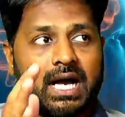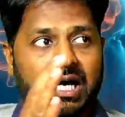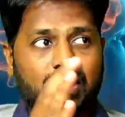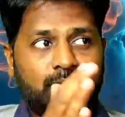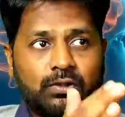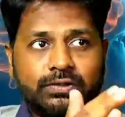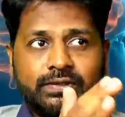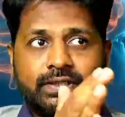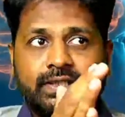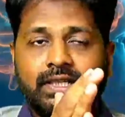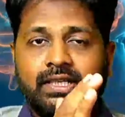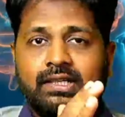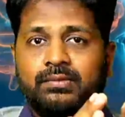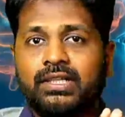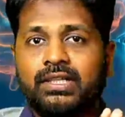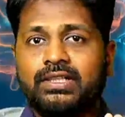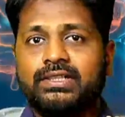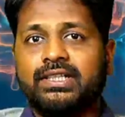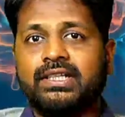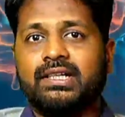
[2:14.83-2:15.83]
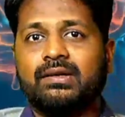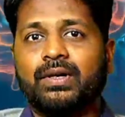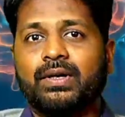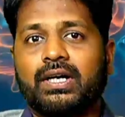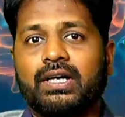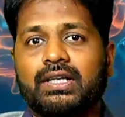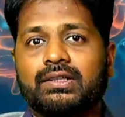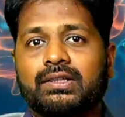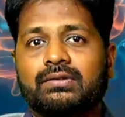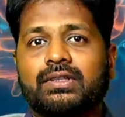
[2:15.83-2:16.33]
ஆப்போசிட்டில் இருக்க மனுஷங்களை
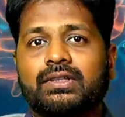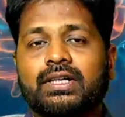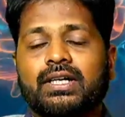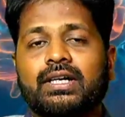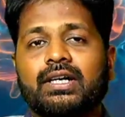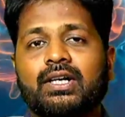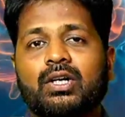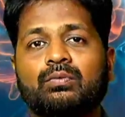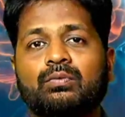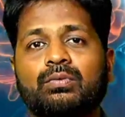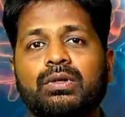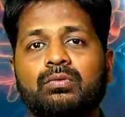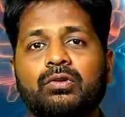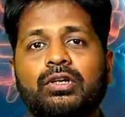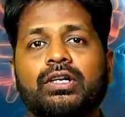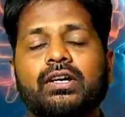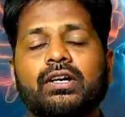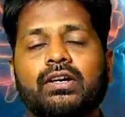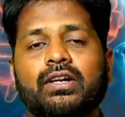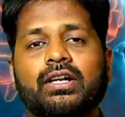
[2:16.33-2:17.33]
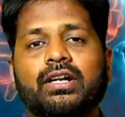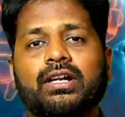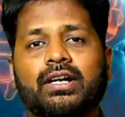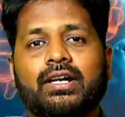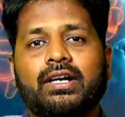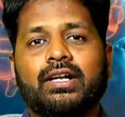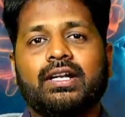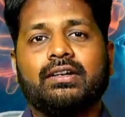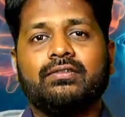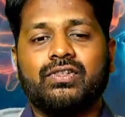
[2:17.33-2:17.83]
பார்க்குறத விட ரொம்ப முக்கியம் என்னன்னா
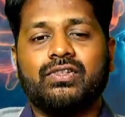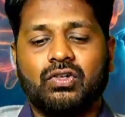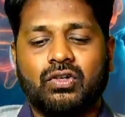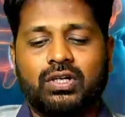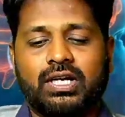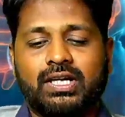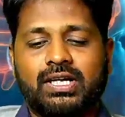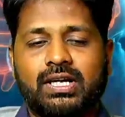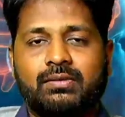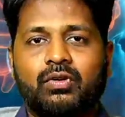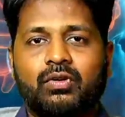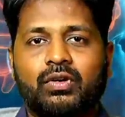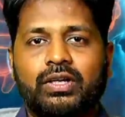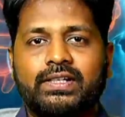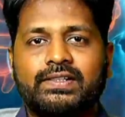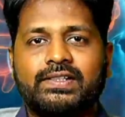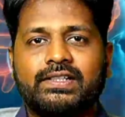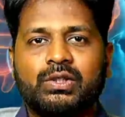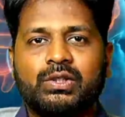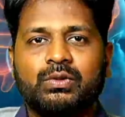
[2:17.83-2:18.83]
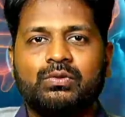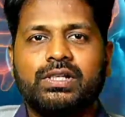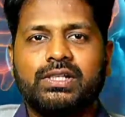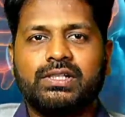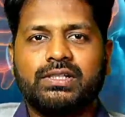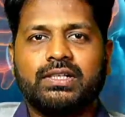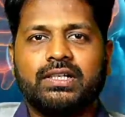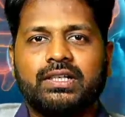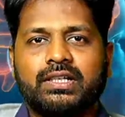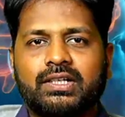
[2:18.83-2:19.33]
என்ன விஷயம்னா நம்மளுடைய
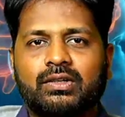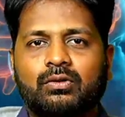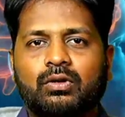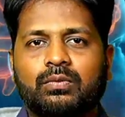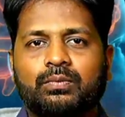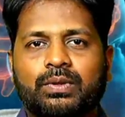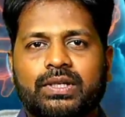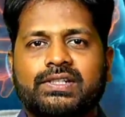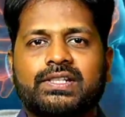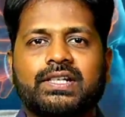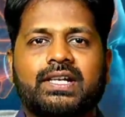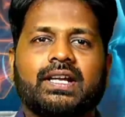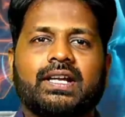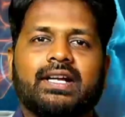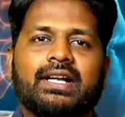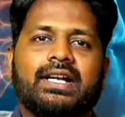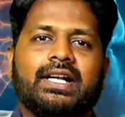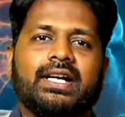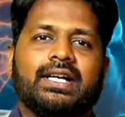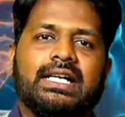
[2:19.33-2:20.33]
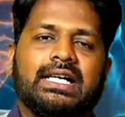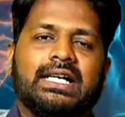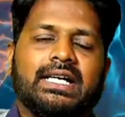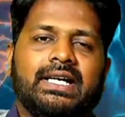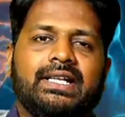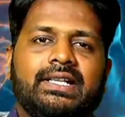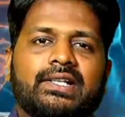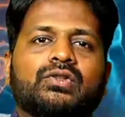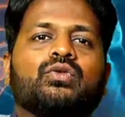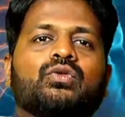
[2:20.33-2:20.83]
சுச்சுவேஷனலுக்குன்னு ஒரு ப்ரெஷர் இருக்குல்ல
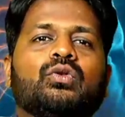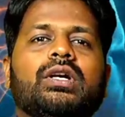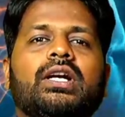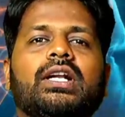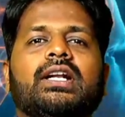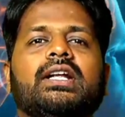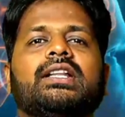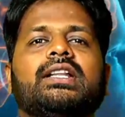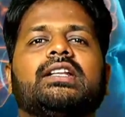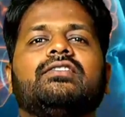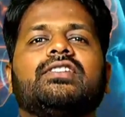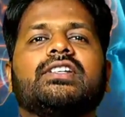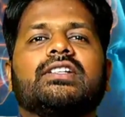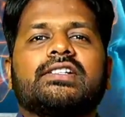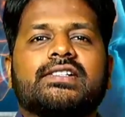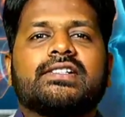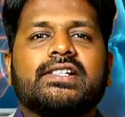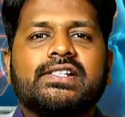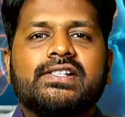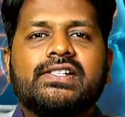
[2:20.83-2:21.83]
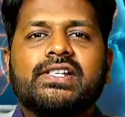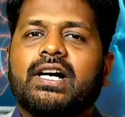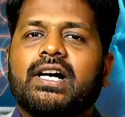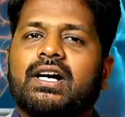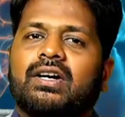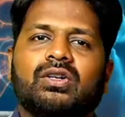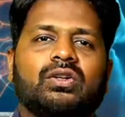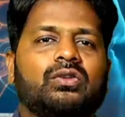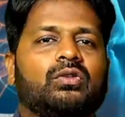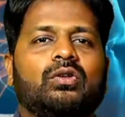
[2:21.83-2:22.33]
இந்த சூழ்நிலையில் இந்த விஷயத்த செஞ்சே
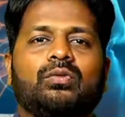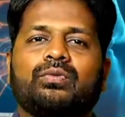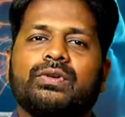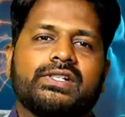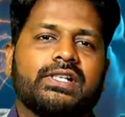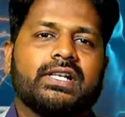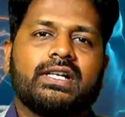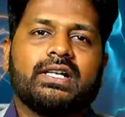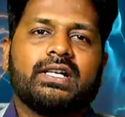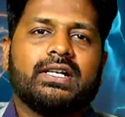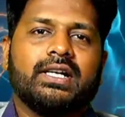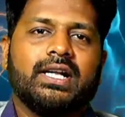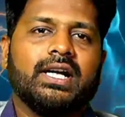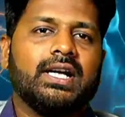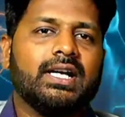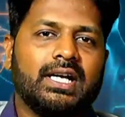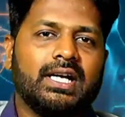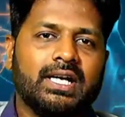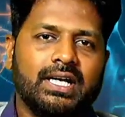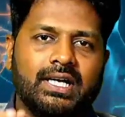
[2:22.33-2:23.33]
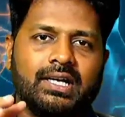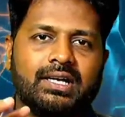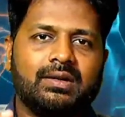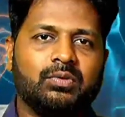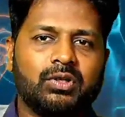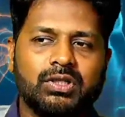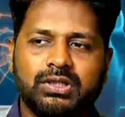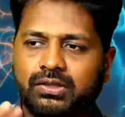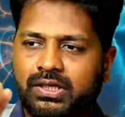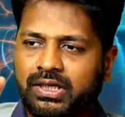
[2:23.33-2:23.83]
ஆகணும்னு ஒரு ப்ரெஷர் இருக்குல்ல என்னை
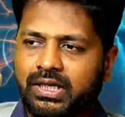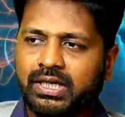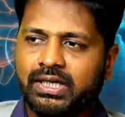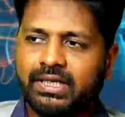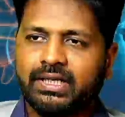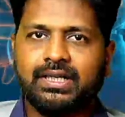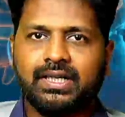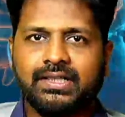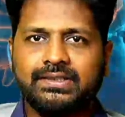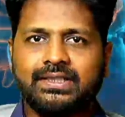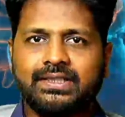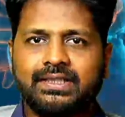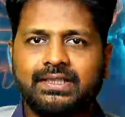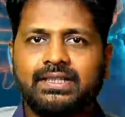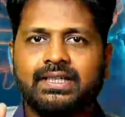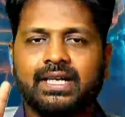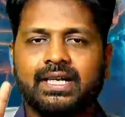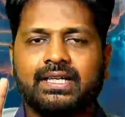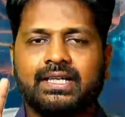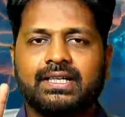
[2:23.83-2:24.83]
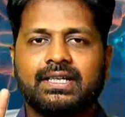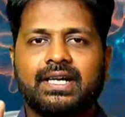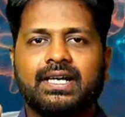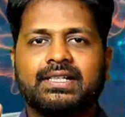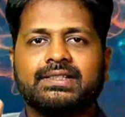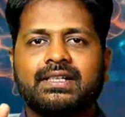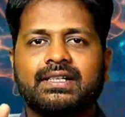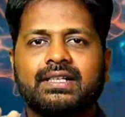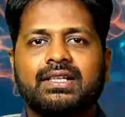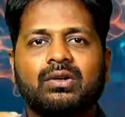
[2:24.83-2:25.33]
பொறுத்த வரைக்கும் என்கிட்ட காசு இருக்குது ஆனால்
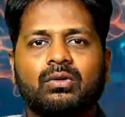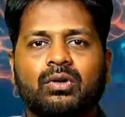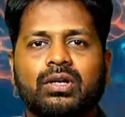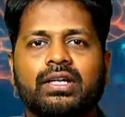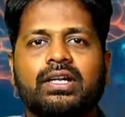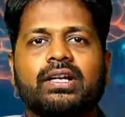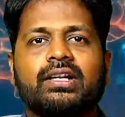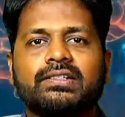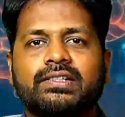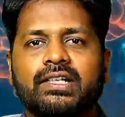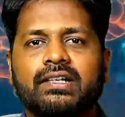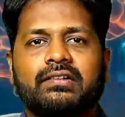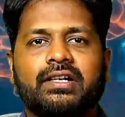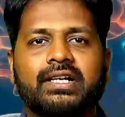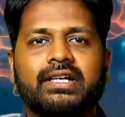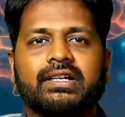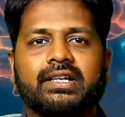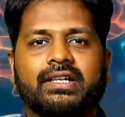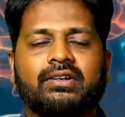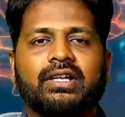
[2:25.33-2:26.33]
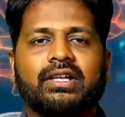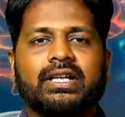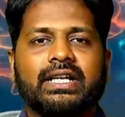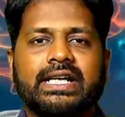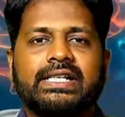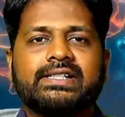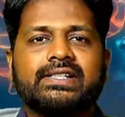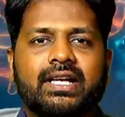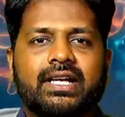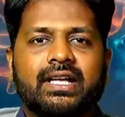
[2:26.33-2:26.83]
காசு இருந்தால் உடனே எனக்கு செலவாயிடும் என்னுடைய
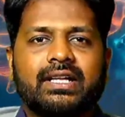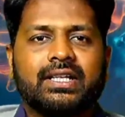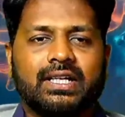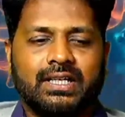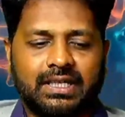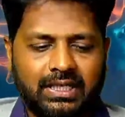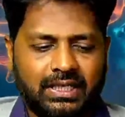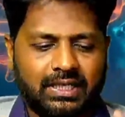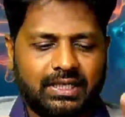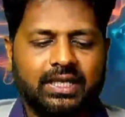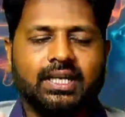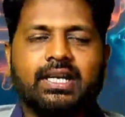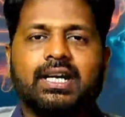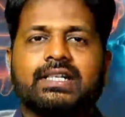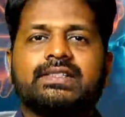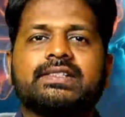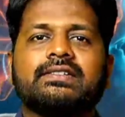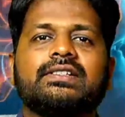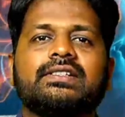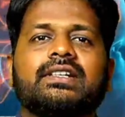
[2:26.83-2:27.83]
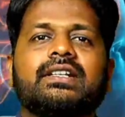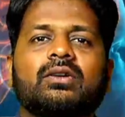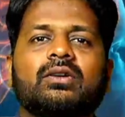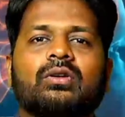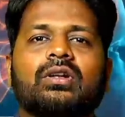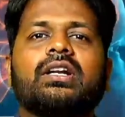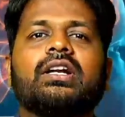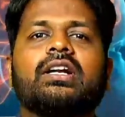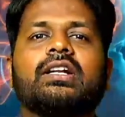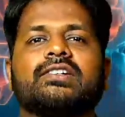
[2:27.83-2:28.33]
நேச்சரே அதான் நான் காசை வச்சுருந்தா
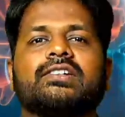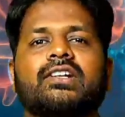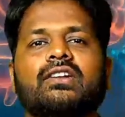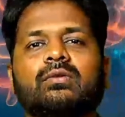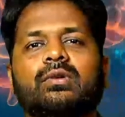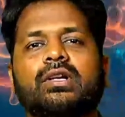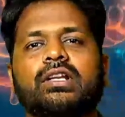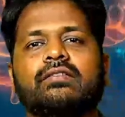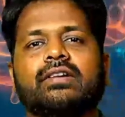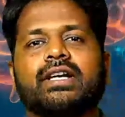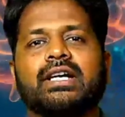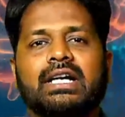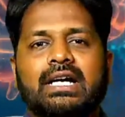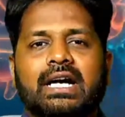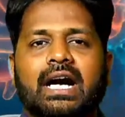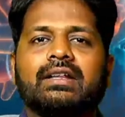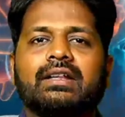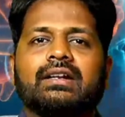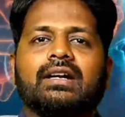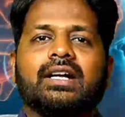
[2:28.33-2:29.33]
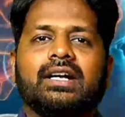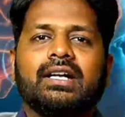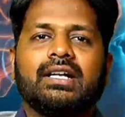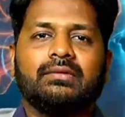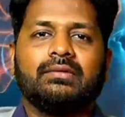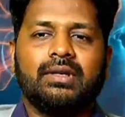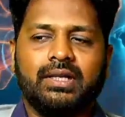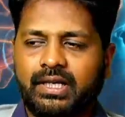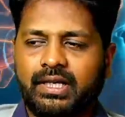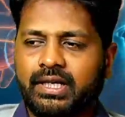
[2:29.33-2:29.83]
உடனே நான் செலவு பண்ணிடுவேன் அதனால் என்ன
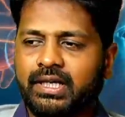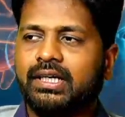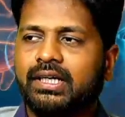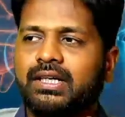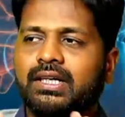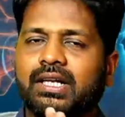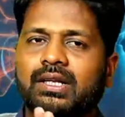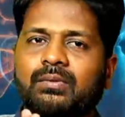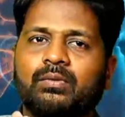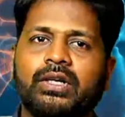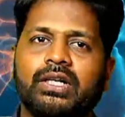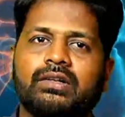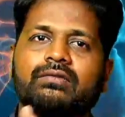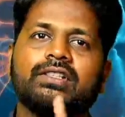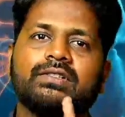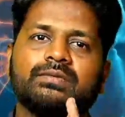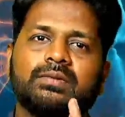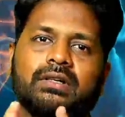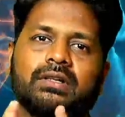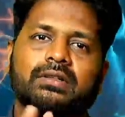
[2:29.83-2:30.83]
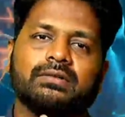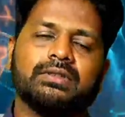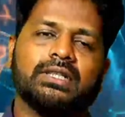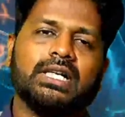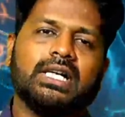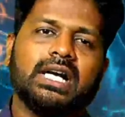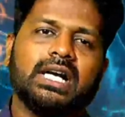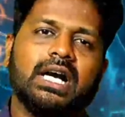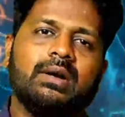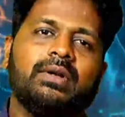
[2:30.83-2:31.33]
பண்ணிடுறேன் எங்கிட்டாவது போய் இன்வெஸ்ட் பண்ணணும்
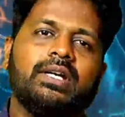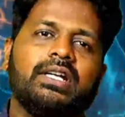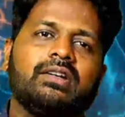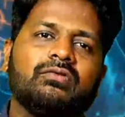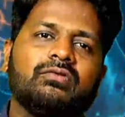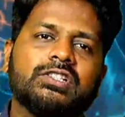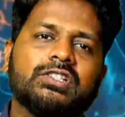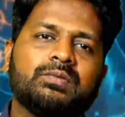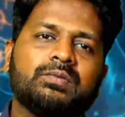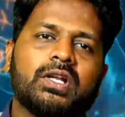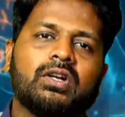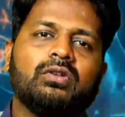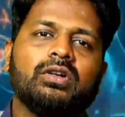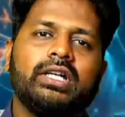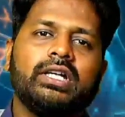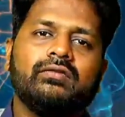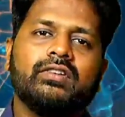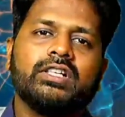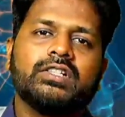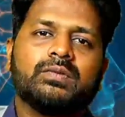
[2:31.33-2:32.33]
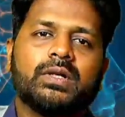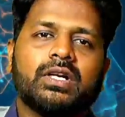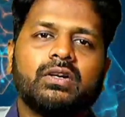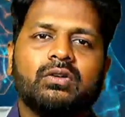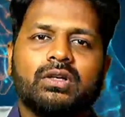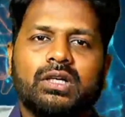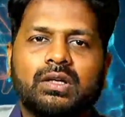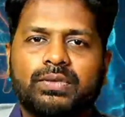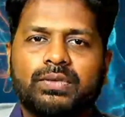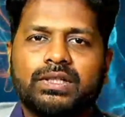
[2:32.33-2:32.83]
அப்படி இன்வெஸ்ட் பண்ணணும் இன்வெஸ்ட்
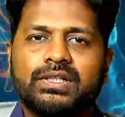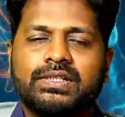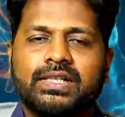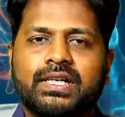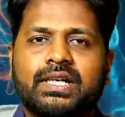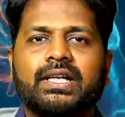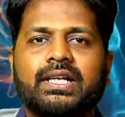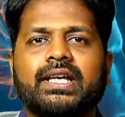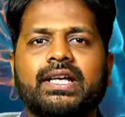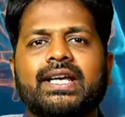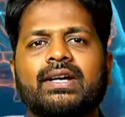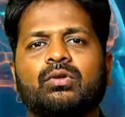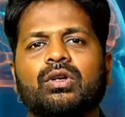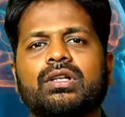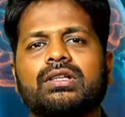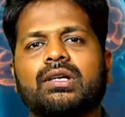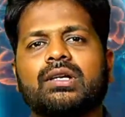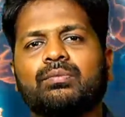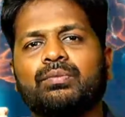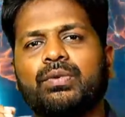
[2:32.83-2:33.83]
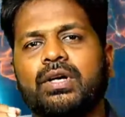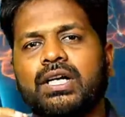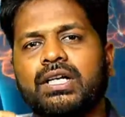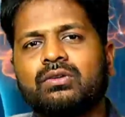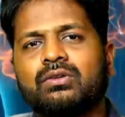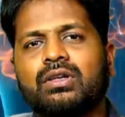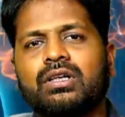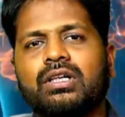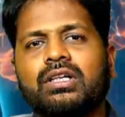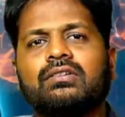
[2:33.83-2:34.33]
பண்ணணுங்கிற ப்ரெஷர்லேயே ஒரு
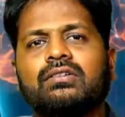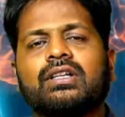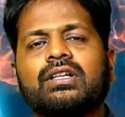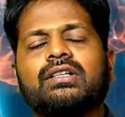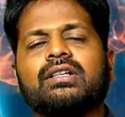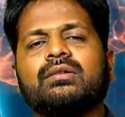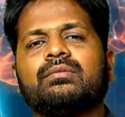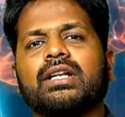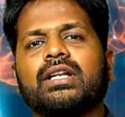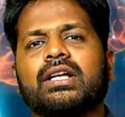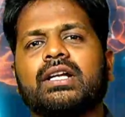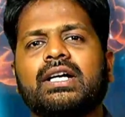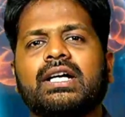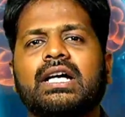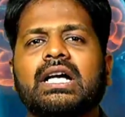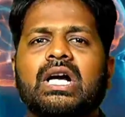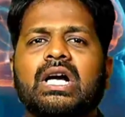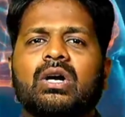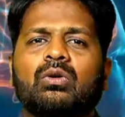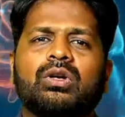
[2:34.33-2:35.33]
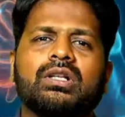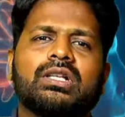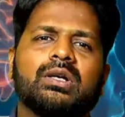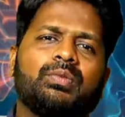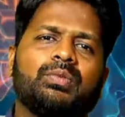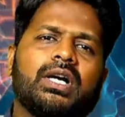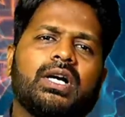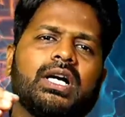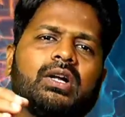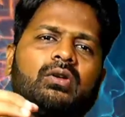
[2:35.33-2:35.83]
தப்பான ஒரு நிறுவனத்தின் மேலே ஒரு
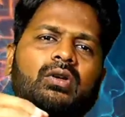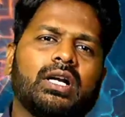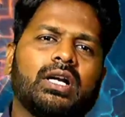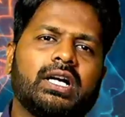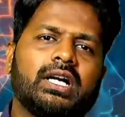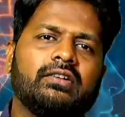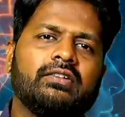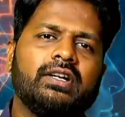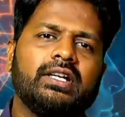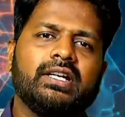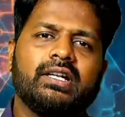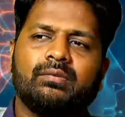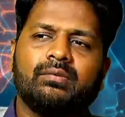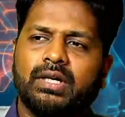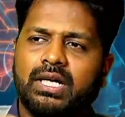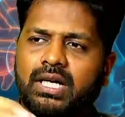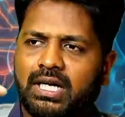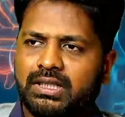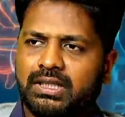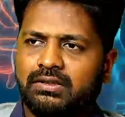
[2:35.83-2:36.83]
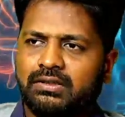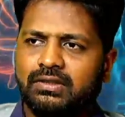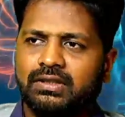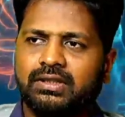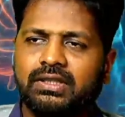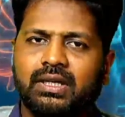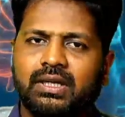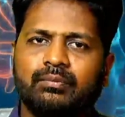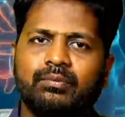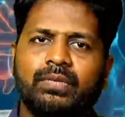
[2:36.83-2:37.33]
தப்பான ஒரு நடவடிக்கையின் மேலே அதை
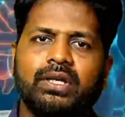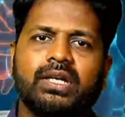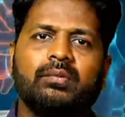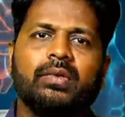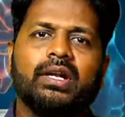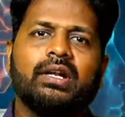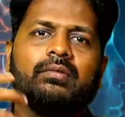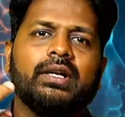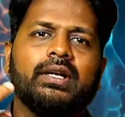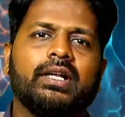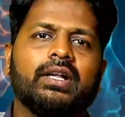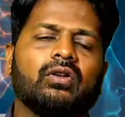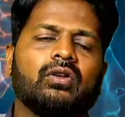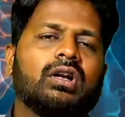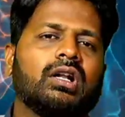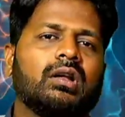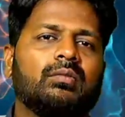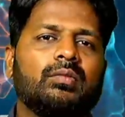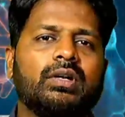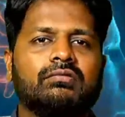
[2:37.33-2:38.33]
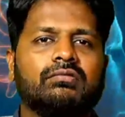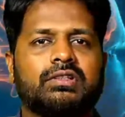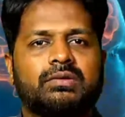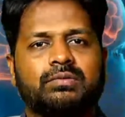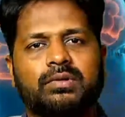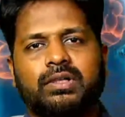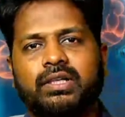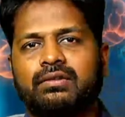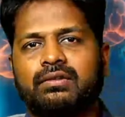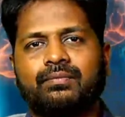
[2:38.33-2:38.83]
வந்து நம்பி நம்ம என்ன பண்ணிடுறோம் நம்ம
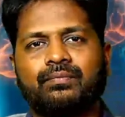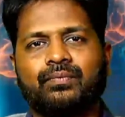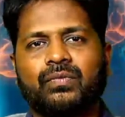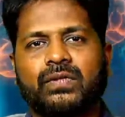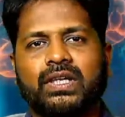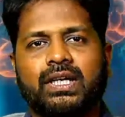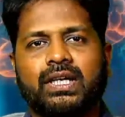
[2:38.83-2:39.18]
இன்வெஸ்ட் பண்ணிடுறோம்